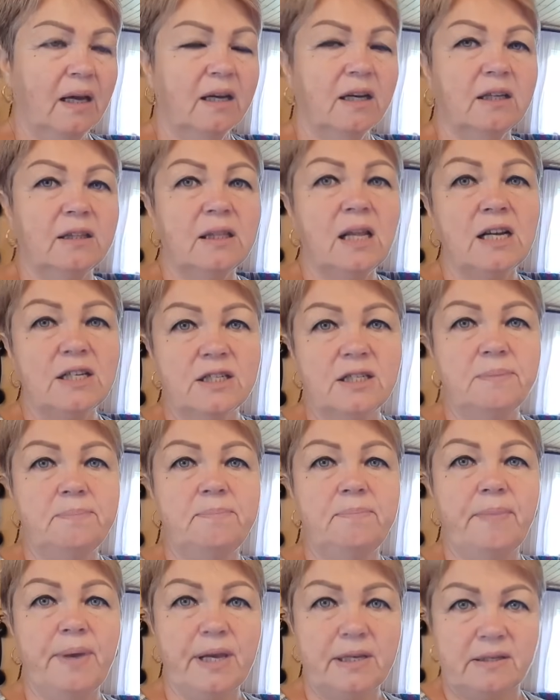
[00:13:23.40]
к нашим
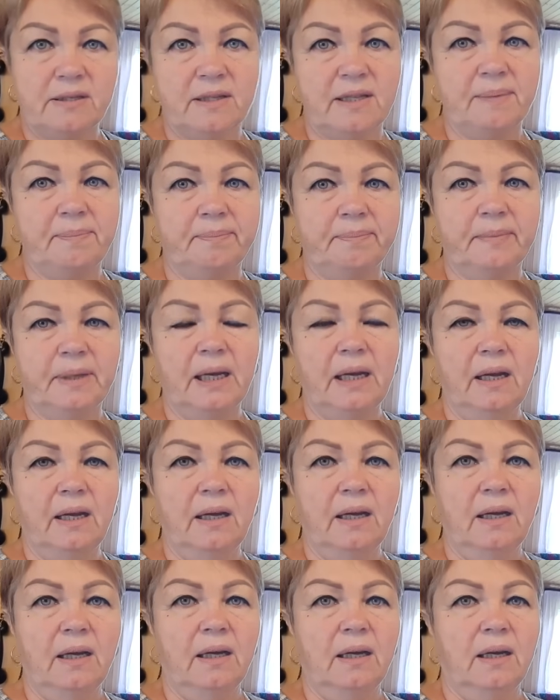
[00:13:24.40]
местным.
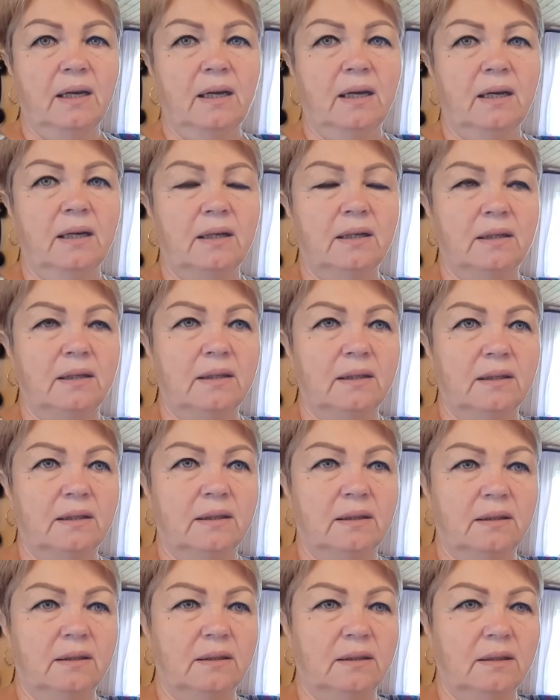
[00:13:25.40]

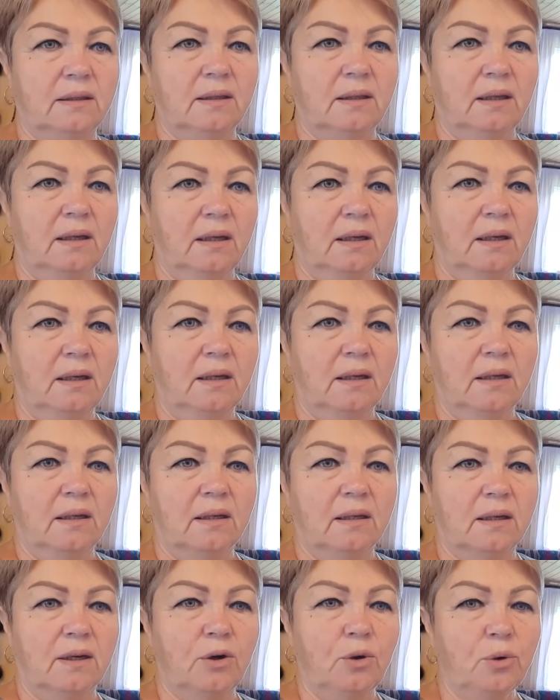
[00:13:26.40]
Э
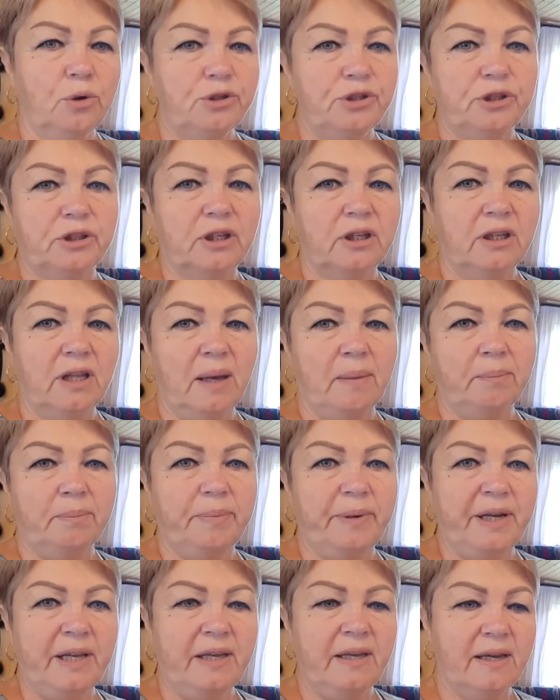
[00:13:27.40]
хочет к нам
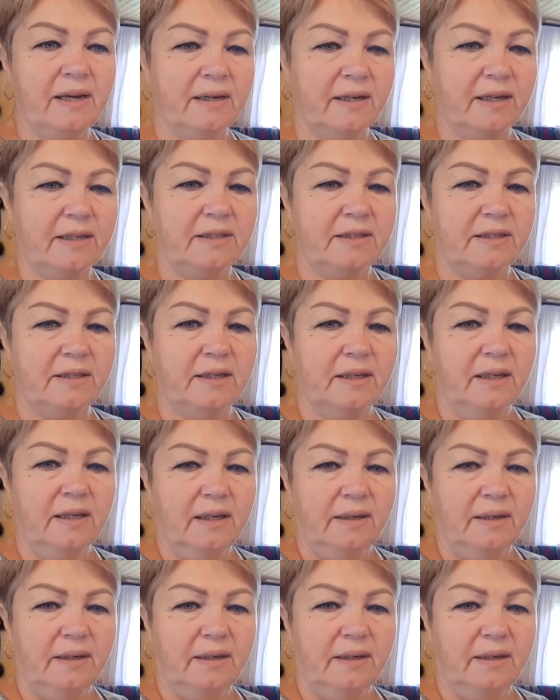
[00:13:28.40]
приехать